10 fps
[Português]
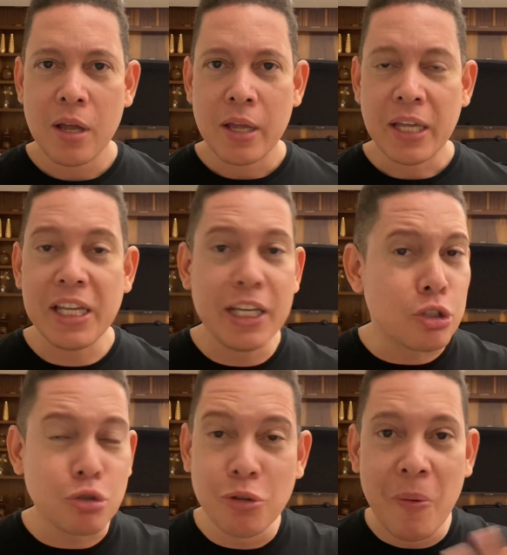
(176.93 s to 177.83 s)
e
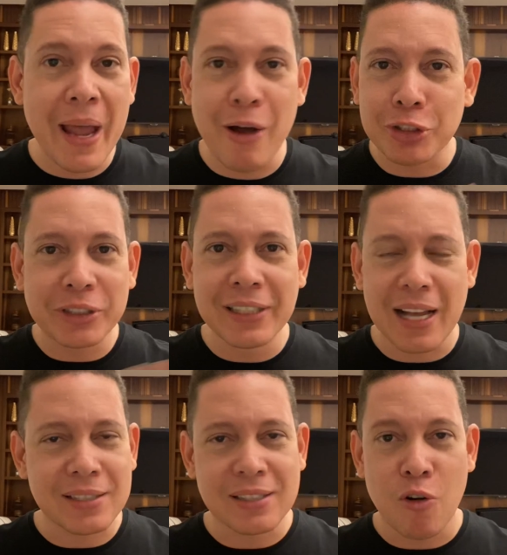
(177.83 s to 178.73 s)
isso não é
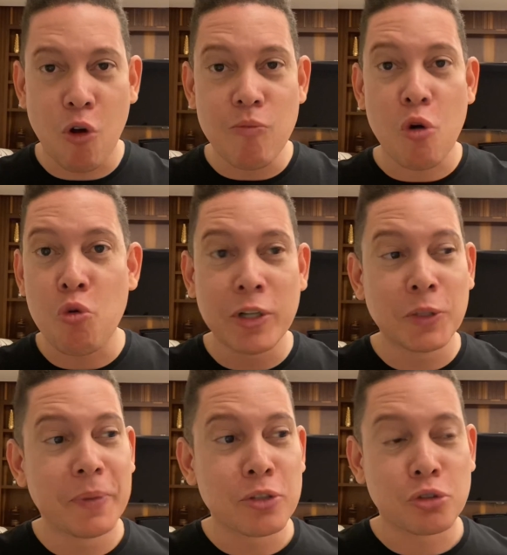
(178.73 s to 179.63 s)
ostentação como algumas
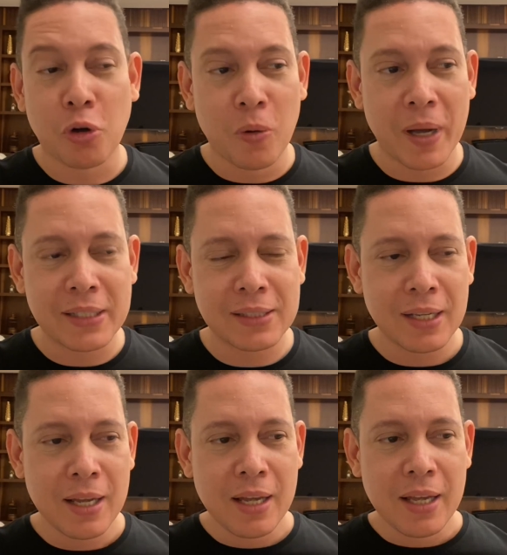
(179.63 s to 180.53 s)
pessoas
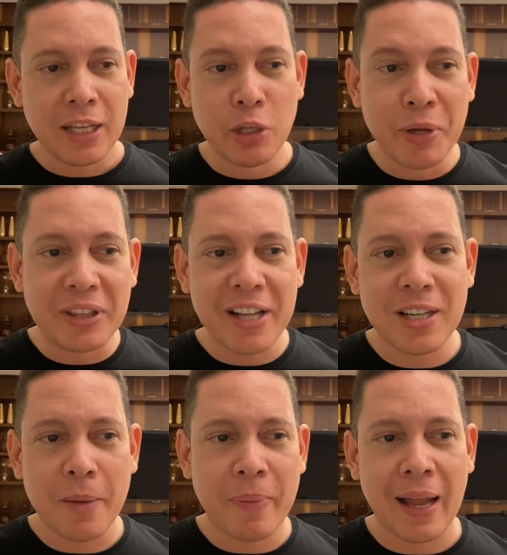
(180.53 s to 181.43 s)
que não entendem
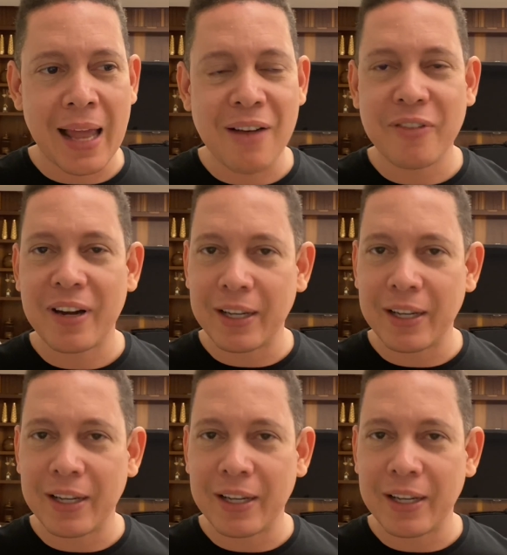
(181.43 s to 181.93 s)
a palavra.